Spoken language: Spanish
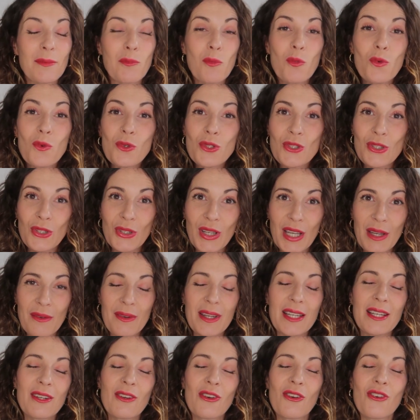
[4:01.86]
tiene mucho
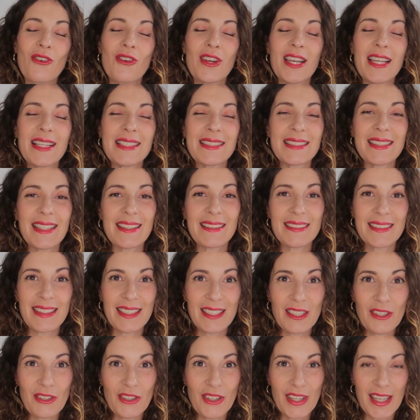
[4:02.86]
que ver con este
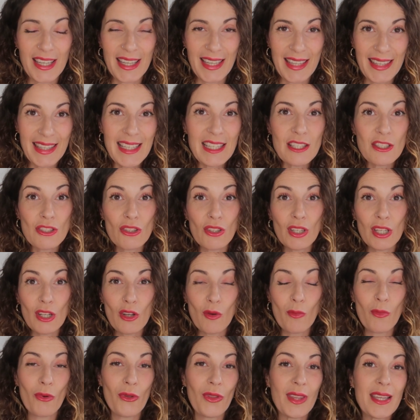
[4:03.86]
anterior que he dicho
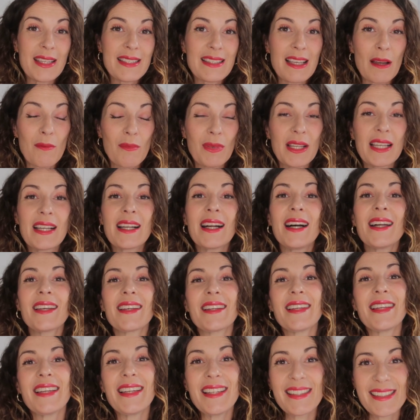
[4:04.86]
y lo podéis
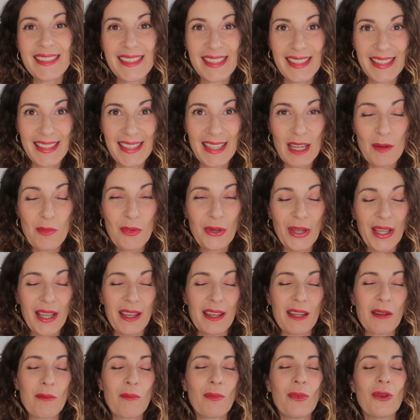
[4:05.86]
aplicar ese día,
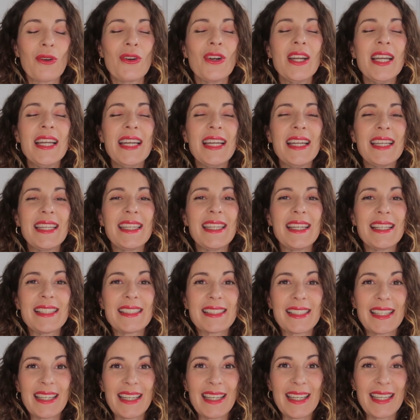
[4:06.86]
por ejemplo,
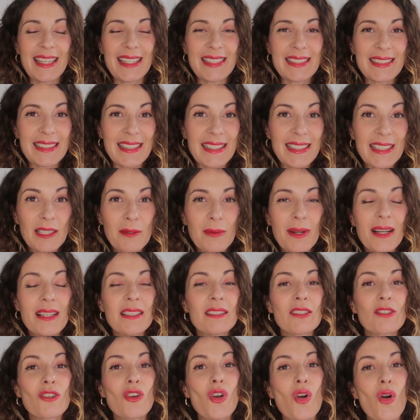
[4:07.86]
y es que
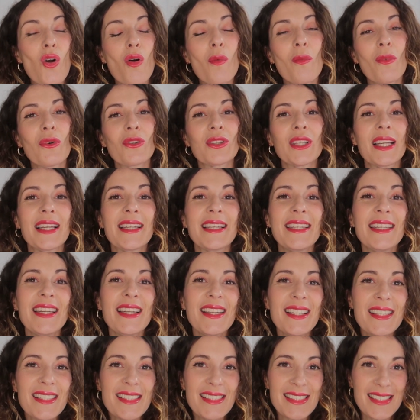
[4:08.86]
escribas cómo te
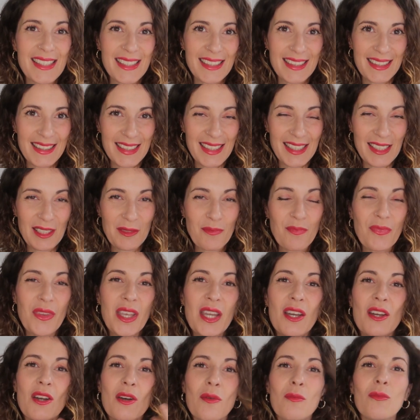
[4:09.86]
quieres sentir.
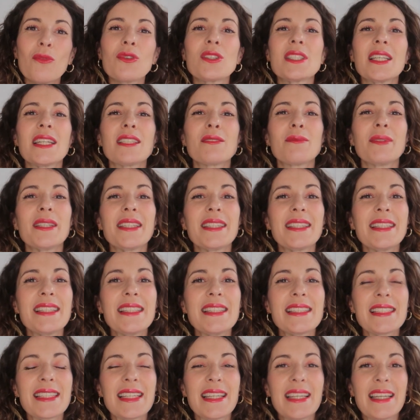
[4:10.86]
Muchas
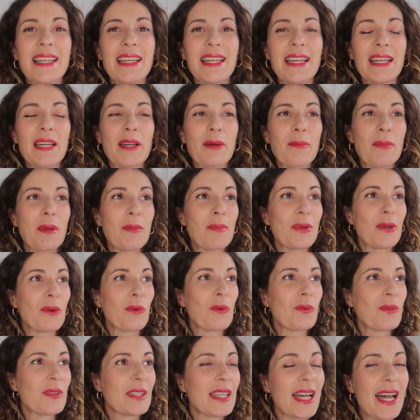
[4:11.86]
veces eh, me
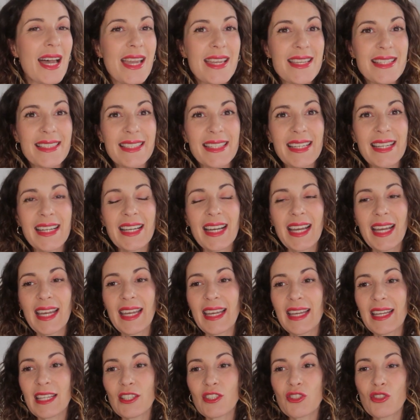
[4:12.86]
preguntáis
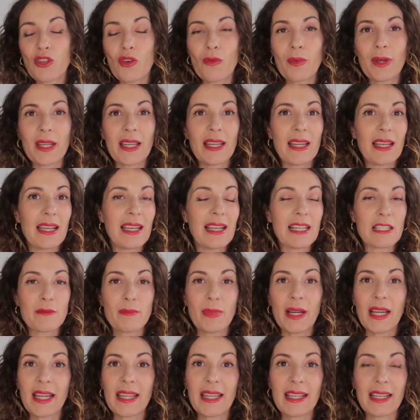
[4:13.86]
eh, sobre
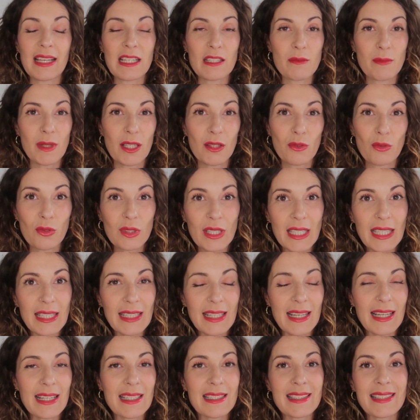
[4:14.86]
las páginas
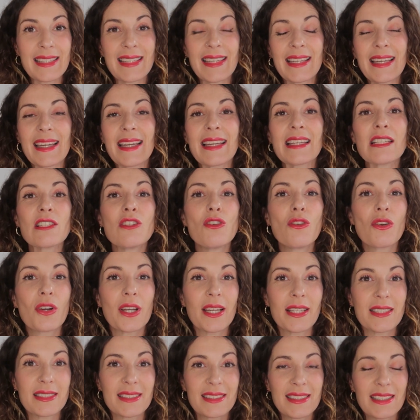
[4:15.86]
matutinas, qué es
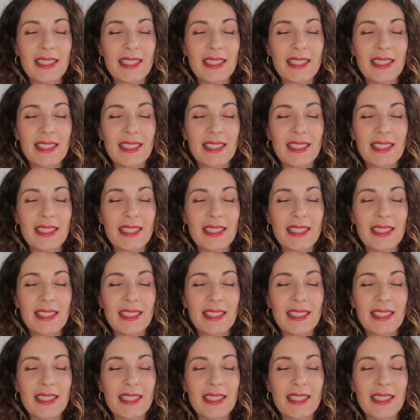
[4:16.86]
lo que